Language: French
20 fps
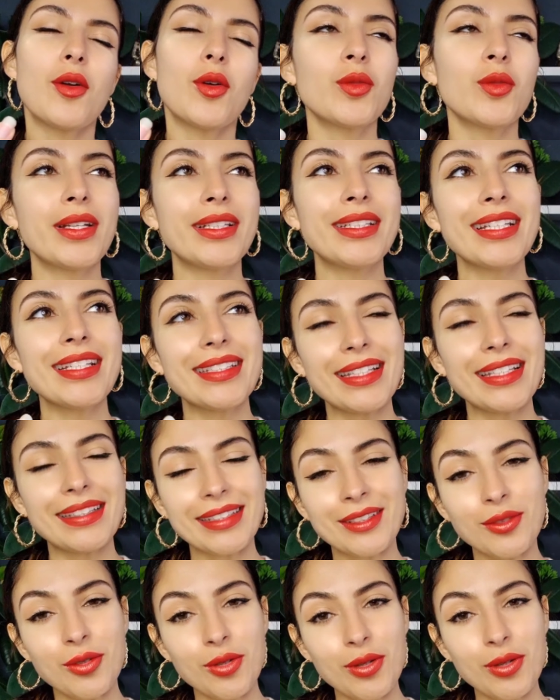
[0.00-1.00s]
on va dire,
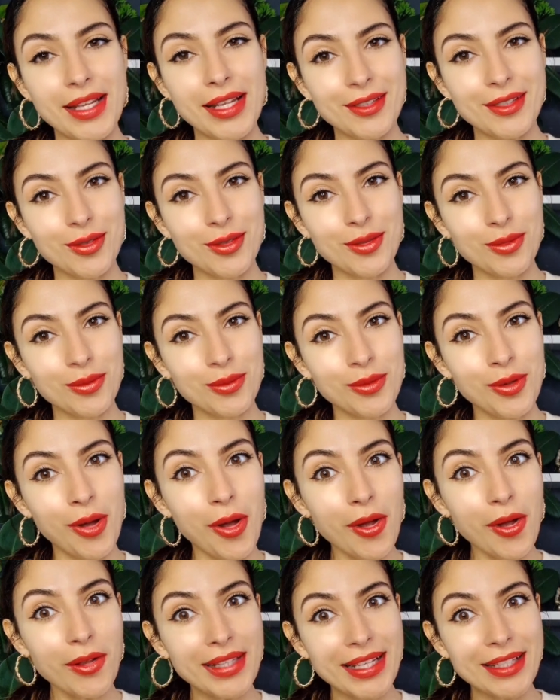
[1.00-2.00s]
certaines relations
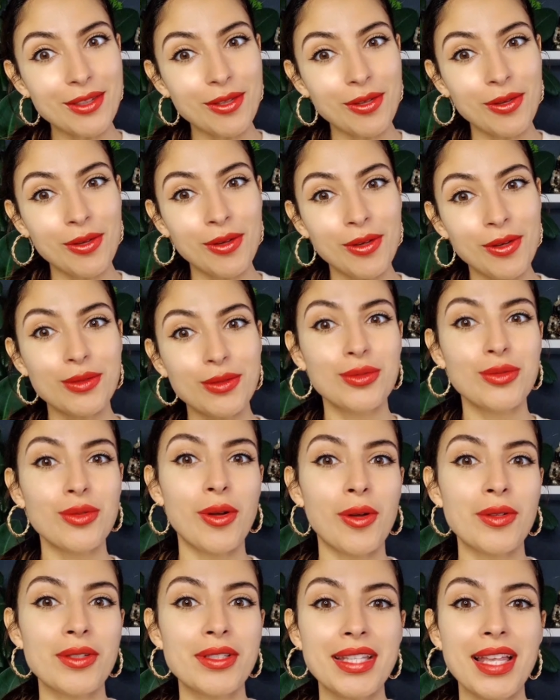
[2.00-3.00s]
en attente
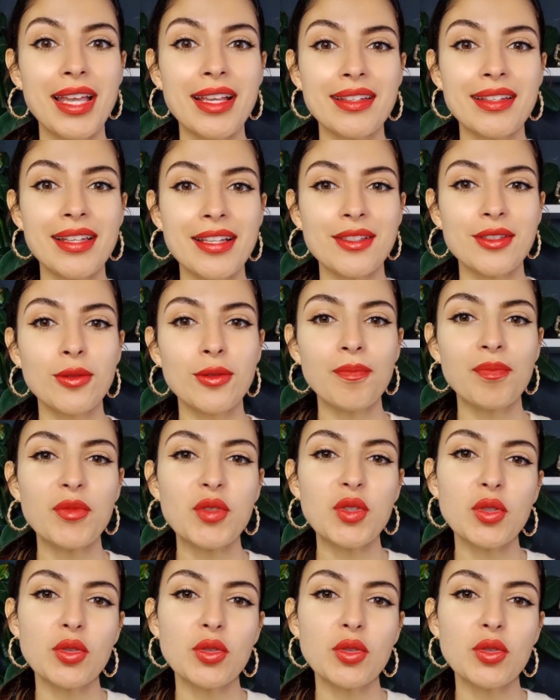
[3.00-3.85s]
ou en stagnation.